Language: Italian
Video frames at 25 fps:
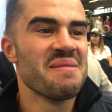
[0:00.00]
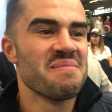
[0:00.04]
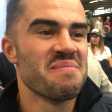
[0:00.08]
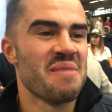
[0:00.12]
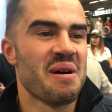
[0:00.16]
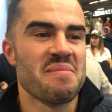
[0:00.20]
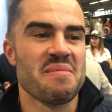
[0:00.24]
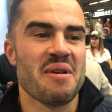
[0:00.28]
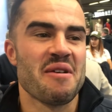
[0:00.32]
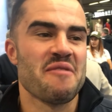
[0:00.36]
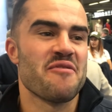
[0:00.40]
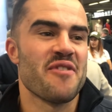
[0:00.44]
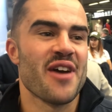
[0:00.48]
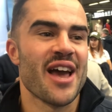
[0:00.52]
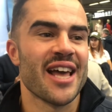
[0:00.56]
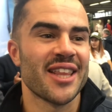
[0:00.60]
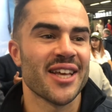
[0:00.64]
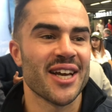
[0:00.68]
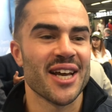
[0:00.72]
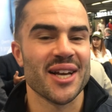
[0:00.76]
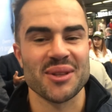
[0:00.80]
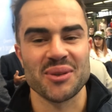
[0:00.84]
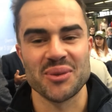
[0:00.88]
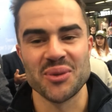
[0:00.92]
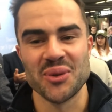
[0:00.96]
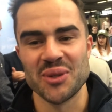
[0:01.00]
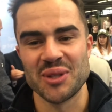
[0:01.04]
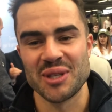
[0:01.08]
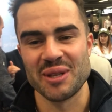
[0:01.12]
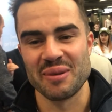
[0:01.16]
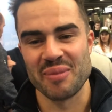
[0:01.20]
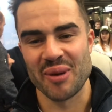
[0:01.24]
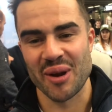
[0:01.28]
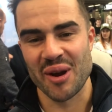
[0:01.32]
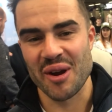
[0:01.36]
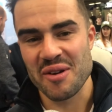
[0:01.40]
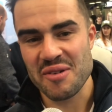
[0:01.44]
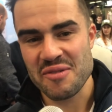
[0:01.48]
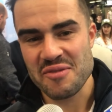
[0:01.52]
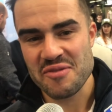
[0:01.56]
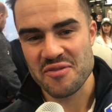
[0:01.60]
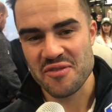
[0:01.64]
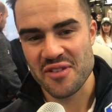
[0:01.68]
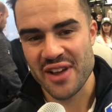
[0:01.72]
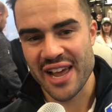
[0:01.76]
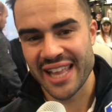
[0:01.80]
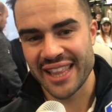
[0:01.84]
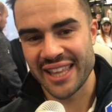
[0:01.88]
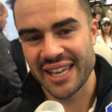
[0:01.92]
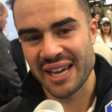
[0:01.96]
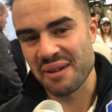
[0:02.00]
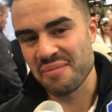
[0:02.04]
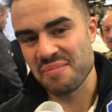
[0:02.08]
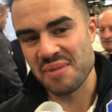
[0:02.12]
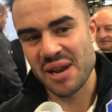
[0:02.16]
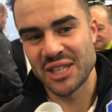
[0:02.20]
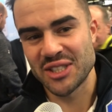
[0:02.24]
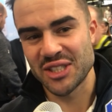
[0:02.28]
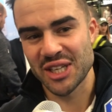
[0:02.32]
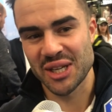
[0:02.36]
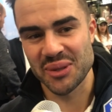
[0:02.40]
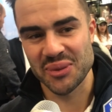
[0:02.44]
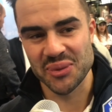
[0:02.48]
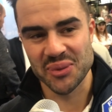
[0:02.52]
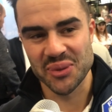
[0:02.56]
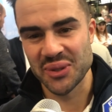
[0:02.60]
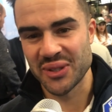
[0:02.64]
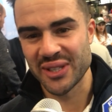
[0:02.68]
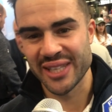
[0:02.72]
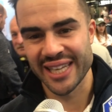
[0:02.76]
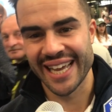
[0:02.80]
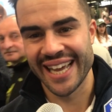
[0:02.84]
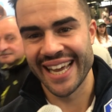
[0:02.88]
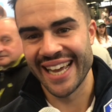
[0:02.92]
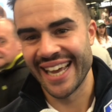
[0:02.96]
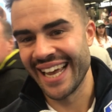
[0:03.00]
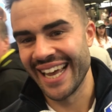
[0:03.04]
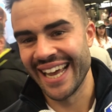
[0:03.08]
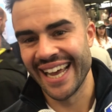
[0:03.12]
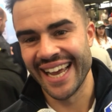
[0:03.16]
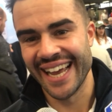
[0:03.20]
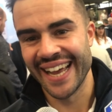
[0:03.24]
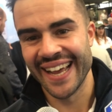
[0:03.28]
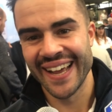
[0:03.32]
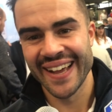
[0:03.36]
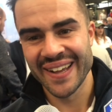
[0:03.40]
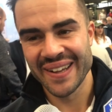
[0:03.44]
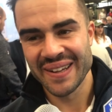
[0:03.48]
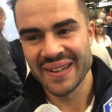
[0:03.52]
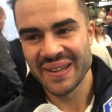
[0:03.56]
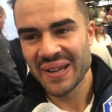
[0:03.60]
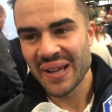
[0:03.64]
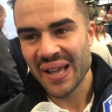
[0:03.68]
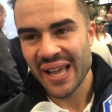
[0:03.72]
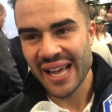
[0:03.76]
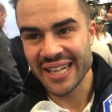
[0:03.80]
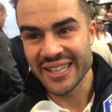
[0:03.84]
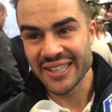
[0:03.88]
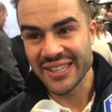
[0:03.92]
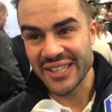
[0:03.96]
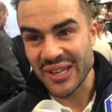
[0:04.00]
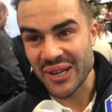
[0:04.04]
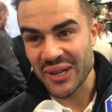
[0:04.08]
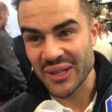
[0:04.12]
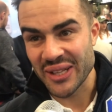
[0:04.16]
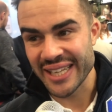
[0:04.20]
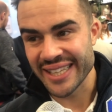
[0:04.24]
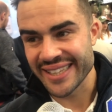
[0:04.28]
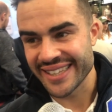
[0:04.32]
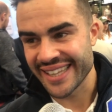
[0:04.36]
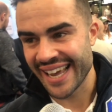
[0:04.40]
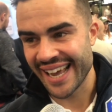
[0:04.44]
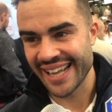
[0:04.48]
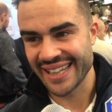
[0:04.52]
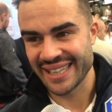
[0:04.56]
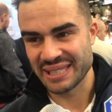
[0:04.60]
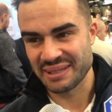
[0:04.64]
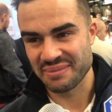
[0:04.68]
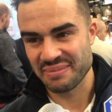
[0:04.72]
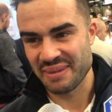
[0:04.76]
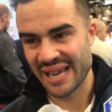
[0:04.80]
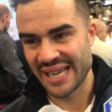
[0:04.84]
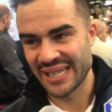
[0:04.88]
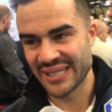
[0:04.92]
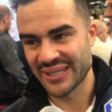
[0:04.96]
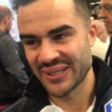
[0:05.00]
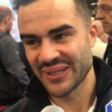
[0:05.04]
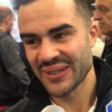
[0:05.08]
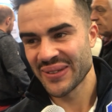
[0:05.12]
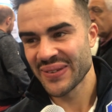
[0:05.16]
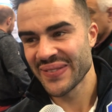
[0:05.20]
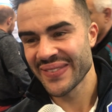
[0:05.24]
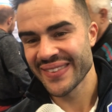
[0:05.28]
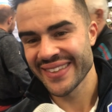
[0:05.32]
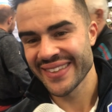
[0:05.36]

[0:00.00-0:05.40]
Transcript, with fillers: Senti... Federer, tutti però. Federer piace a tutti, è, è il dio del tennis, penso.